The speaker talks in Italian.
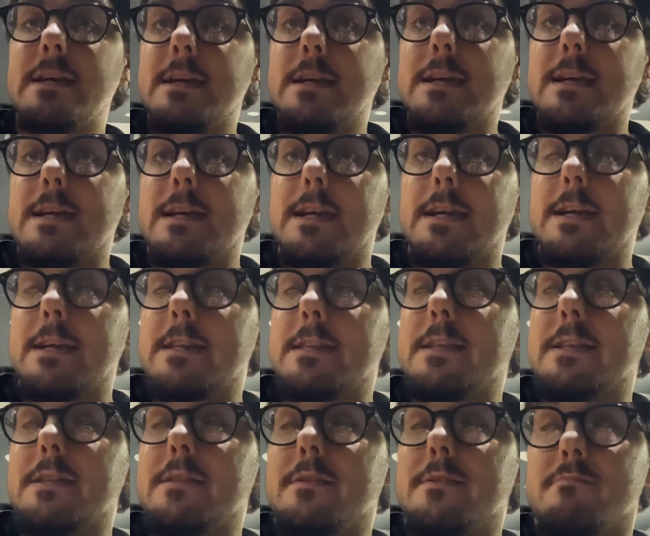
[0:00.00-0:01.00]
eh,
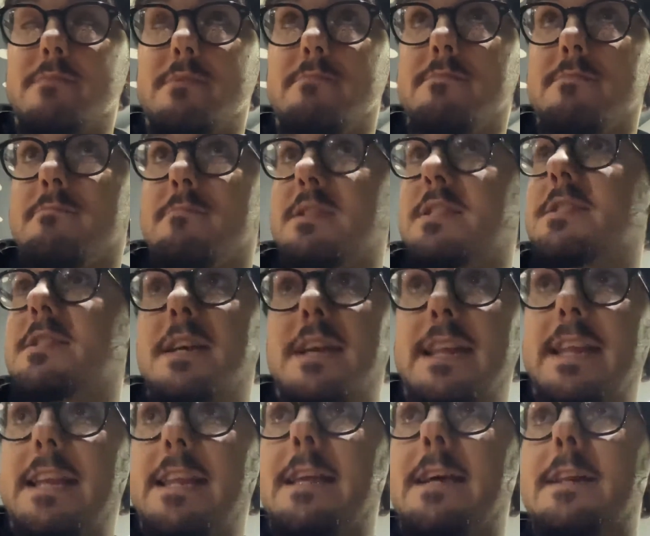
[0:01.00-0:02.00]
di, di, di
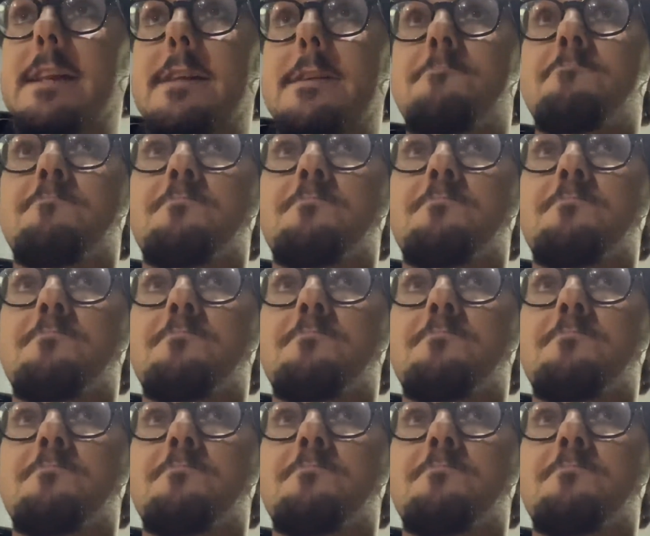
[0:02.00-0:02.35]
screener,